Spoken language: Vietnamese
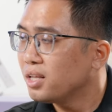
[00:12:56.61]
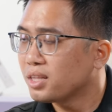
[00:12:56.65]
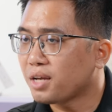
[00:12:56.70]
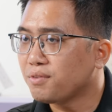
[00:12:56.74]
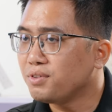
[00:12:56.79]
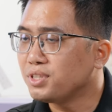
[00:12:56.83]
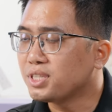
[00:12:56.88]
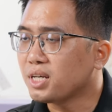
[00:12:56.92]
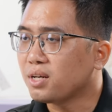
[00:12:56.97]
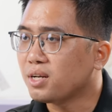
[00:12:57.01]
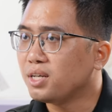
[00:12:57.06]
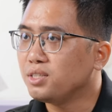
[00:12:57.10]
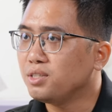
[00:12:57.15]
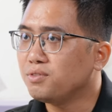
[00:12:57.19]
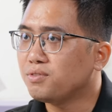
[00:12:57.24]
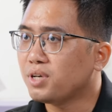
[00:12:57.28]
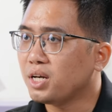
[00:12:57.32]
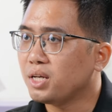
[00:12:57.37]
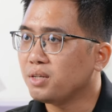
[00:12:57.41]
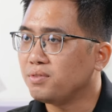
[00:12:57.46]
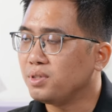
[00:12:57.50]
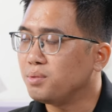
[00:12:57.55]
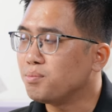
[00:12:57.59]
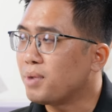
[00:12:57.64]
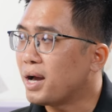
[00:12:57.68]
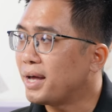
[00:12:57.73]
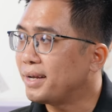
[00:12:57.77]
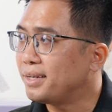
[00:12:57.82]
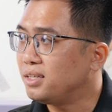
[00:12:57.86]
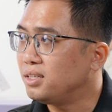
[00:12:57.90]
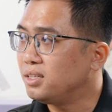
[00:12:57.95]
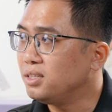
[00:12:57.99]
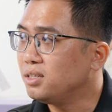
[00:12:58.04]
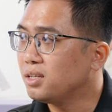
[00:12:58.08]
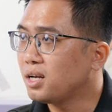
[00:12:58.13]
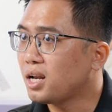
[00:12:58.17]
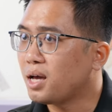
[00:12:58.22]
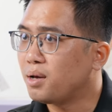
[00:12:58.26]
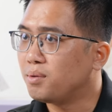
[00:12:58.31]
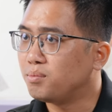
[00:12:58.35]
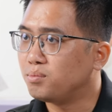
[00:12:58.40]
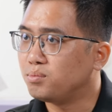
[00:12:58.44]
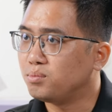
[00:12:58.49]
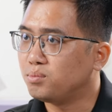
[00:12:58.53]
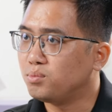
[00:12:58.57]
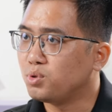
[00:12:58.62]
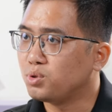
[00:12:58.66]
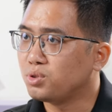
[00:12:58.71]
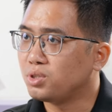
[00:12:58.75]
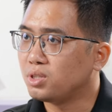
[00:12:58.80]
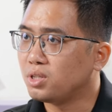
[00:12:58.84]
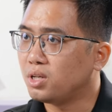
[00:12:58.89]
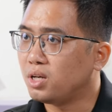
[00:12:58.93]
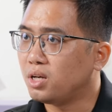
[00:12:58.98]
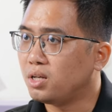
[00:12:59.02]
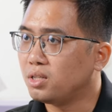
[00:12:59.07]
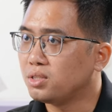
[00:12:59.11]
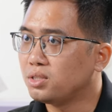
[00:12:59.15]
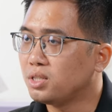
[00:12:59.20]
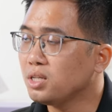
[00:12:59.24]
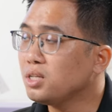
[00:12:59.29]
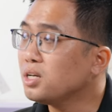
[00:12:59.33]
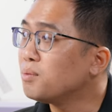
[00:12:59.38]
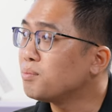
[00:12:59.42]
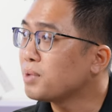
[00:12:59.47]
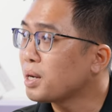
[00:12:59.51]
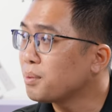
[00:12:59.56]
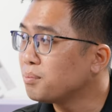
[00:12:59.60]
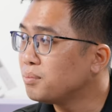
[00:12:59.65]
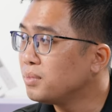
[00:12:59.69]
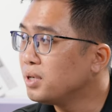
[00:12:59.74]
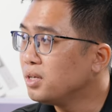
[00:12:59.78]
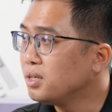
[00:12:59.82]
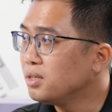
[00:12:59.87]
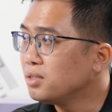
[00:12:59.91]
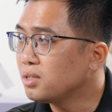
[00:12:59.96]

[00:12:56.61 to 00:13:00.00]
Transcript: Tại vì sao lại như vậy? Vì bạn ý là một uh, single mom,